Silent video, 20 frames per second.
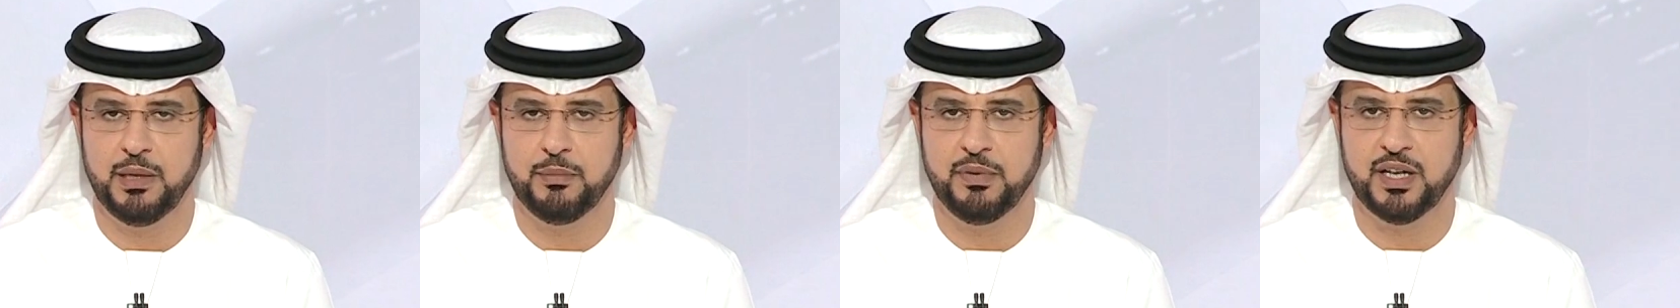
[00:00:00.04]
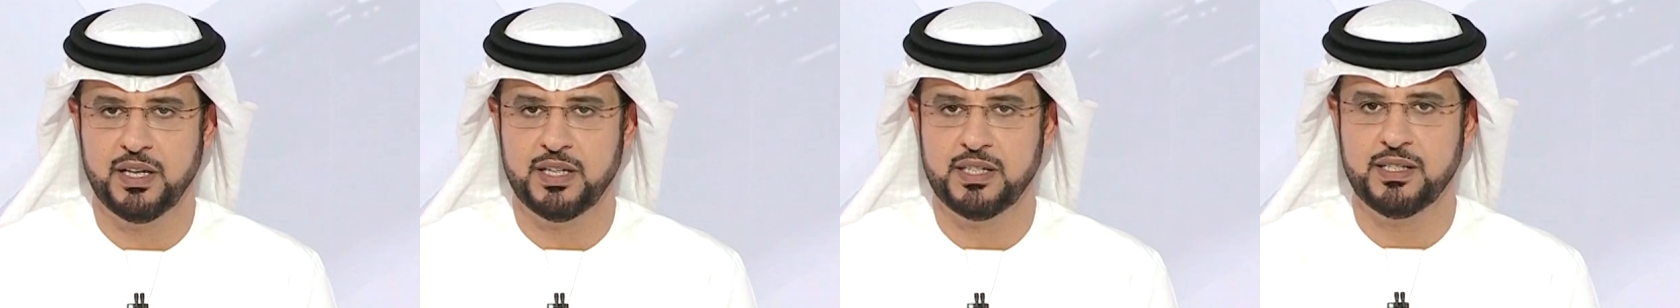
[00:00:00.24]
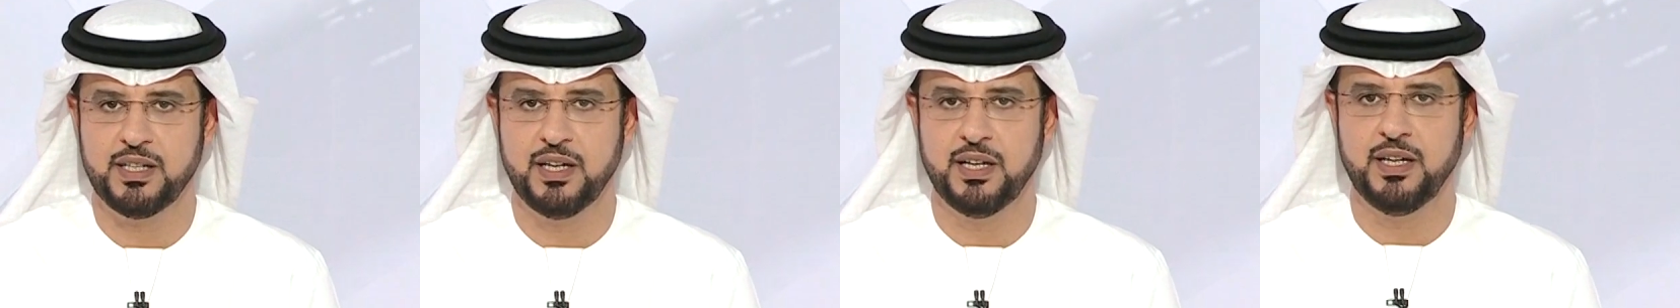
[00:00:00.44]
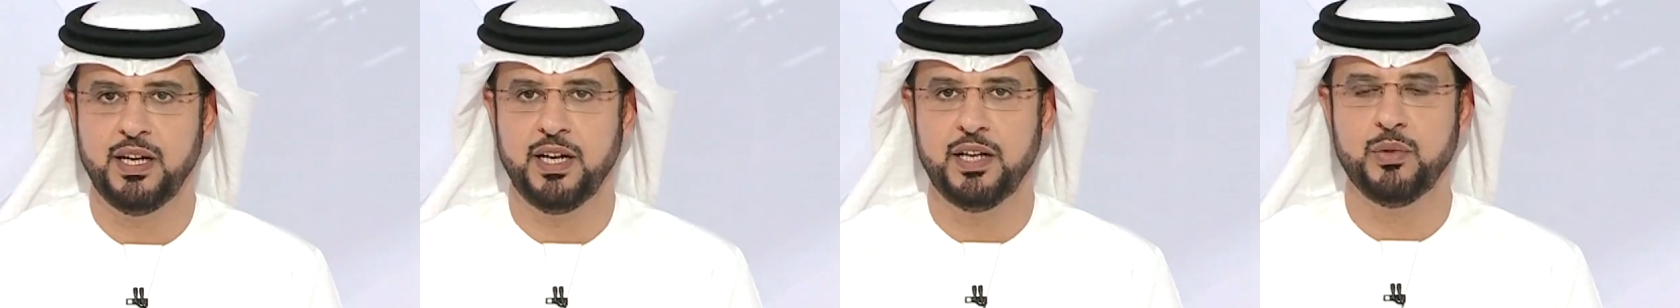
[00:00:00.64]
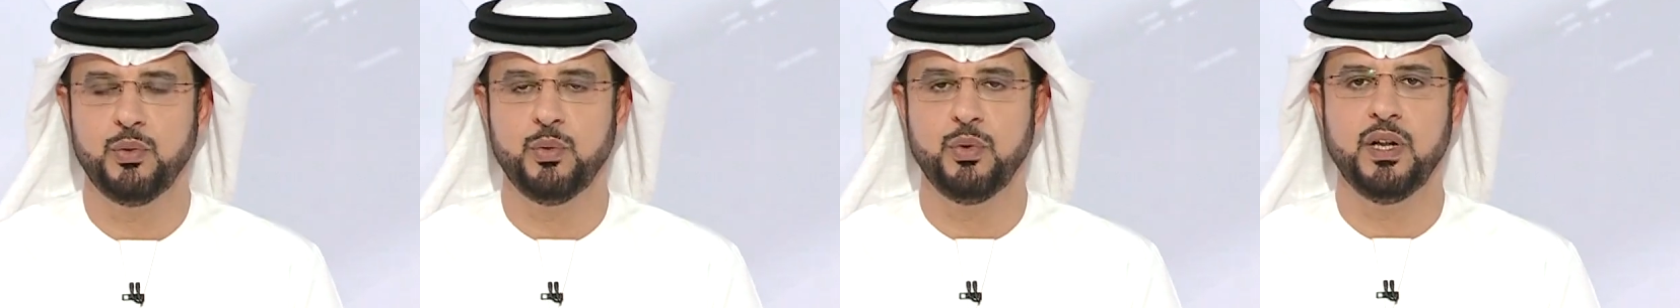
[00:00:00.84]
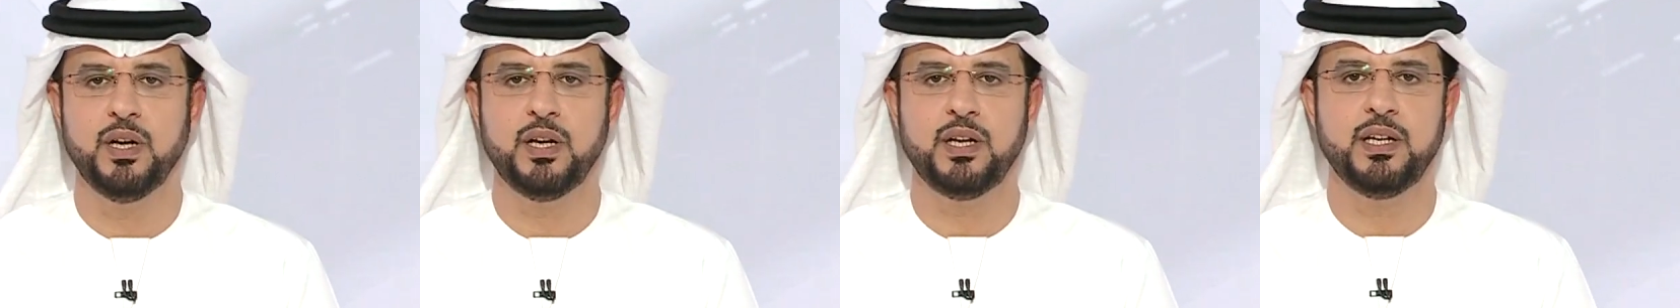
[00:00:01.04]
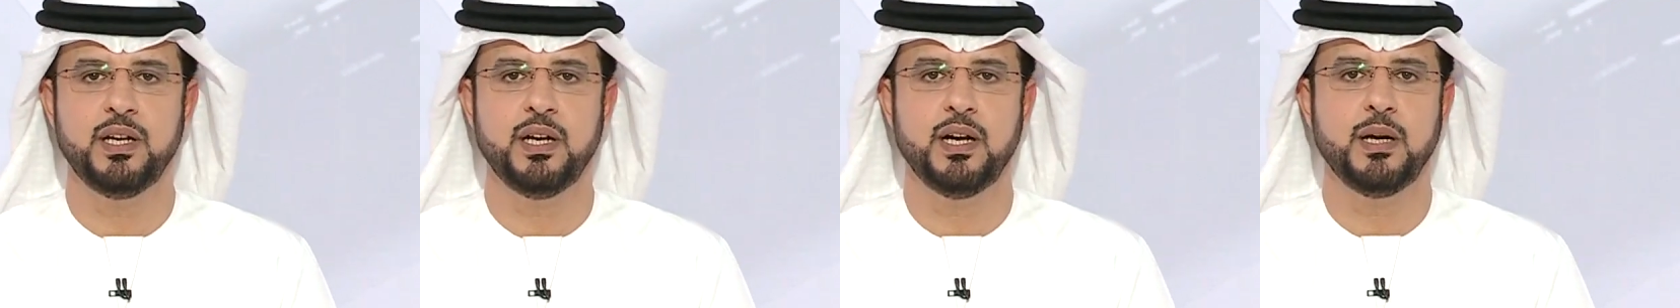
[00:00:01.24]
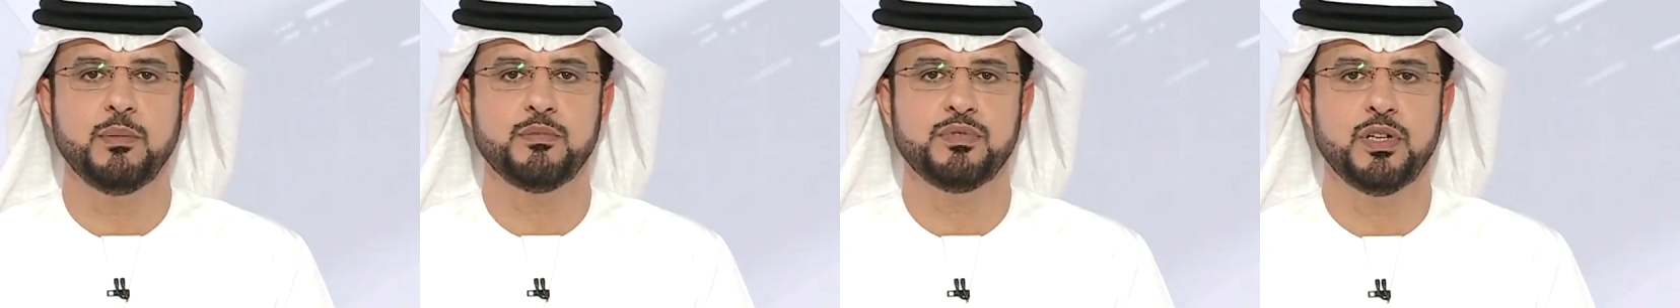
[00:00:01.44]
باكستان حيث
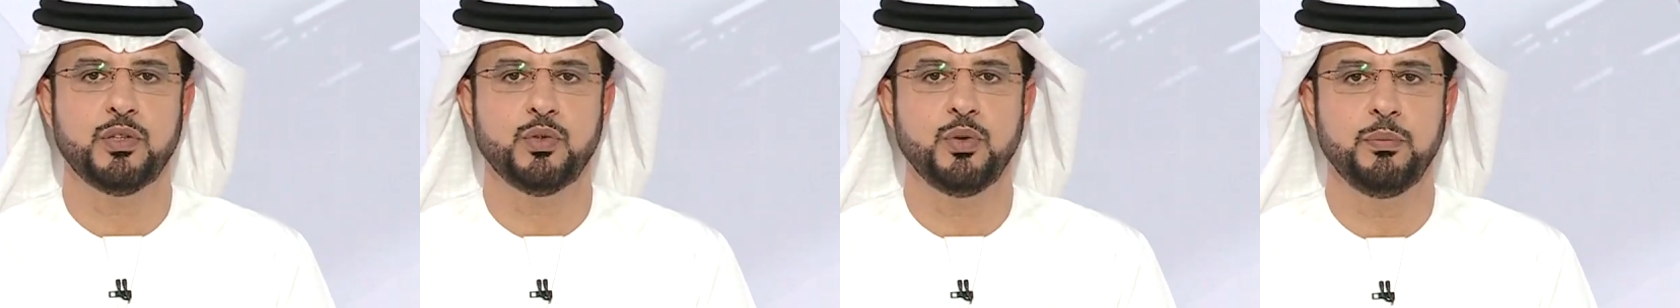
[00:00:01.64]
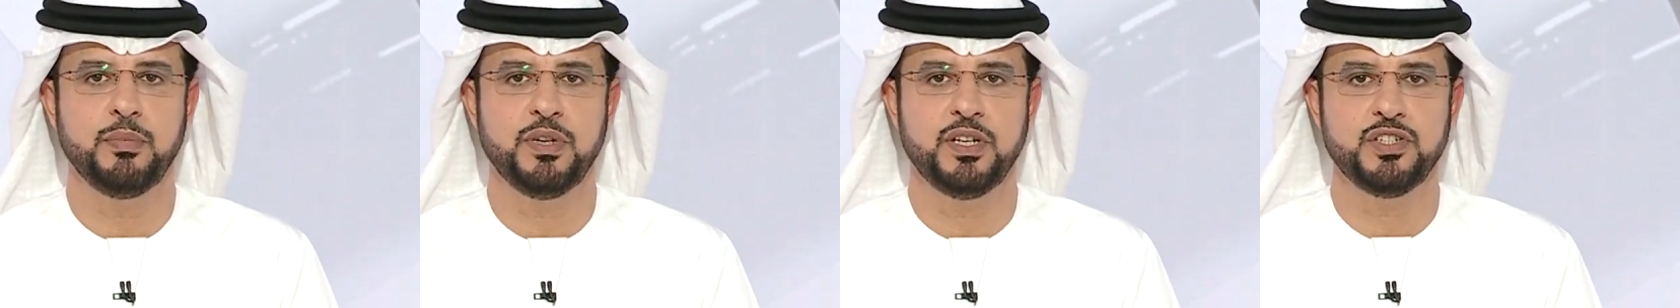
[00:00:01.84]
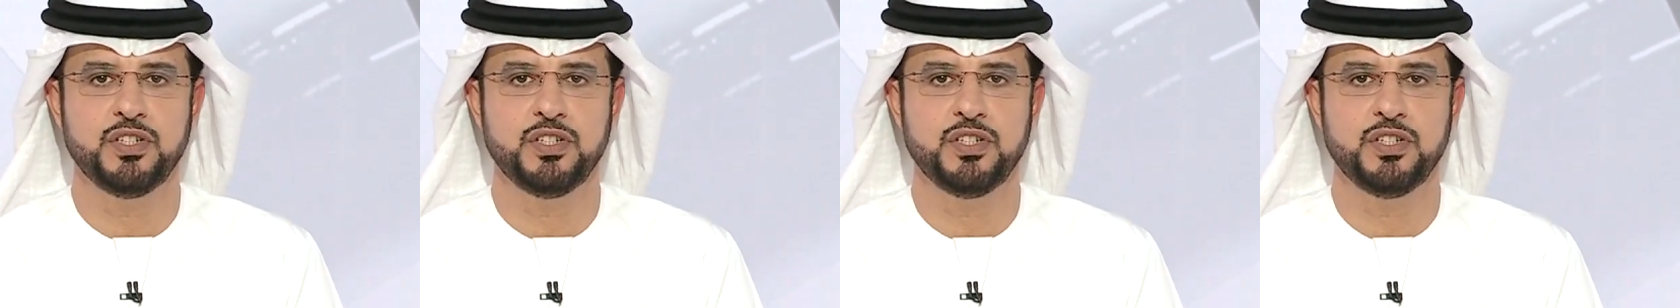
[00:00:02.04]
لقي خمسة من